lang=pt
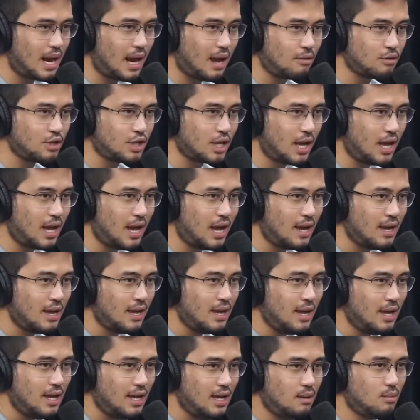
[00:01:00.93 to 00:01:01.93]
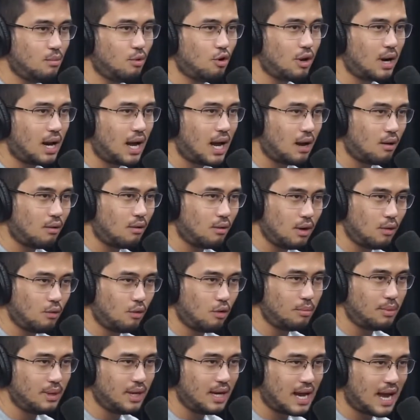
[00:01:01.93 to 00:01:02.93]
já é imoral eu
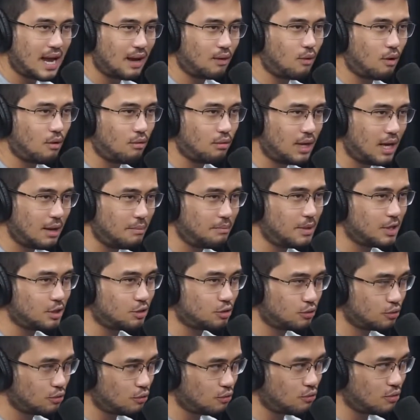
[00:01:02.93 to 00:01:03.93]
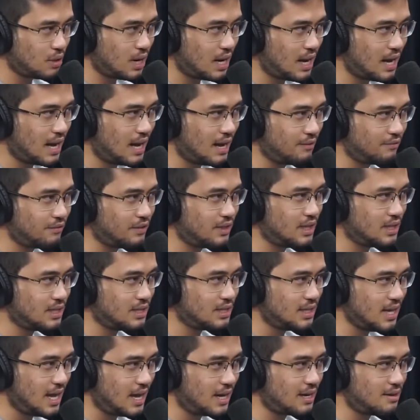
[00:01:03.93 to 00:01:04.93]
obrigar qualquer pessoa a
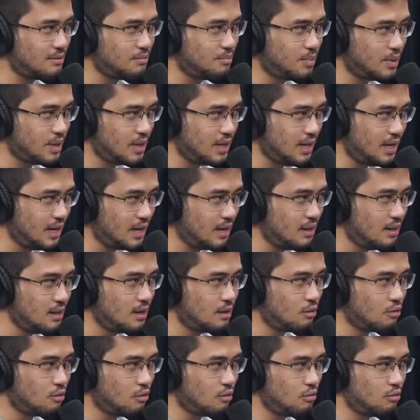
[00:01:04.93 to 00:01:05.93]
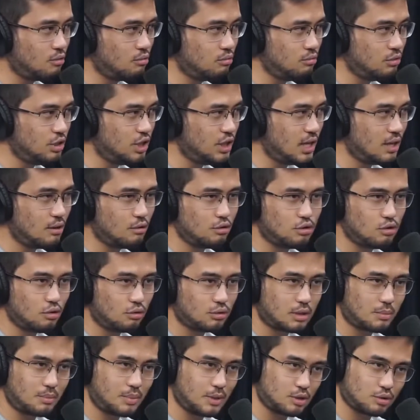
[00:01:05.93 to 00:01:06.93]
financiar a campanha com dinheiro de
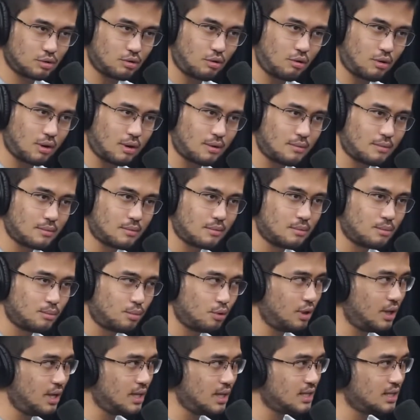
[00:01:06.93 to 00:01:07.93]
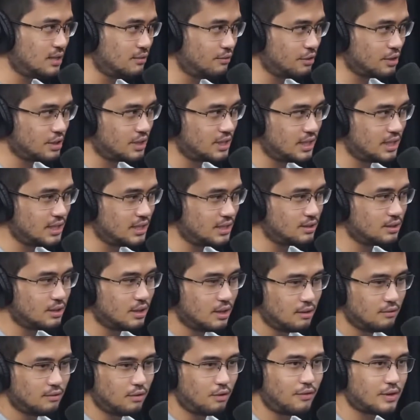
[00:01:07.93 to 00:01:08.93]
outra pessoa. Uhum. Porque se vocês
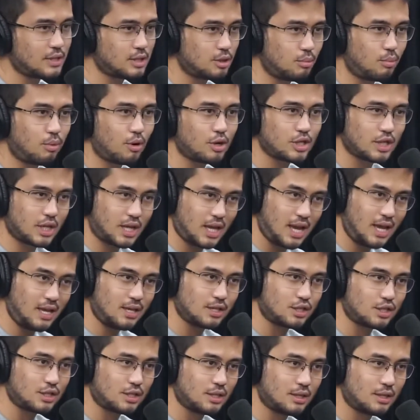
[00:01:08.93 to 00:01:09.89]
vão fazer um podcast,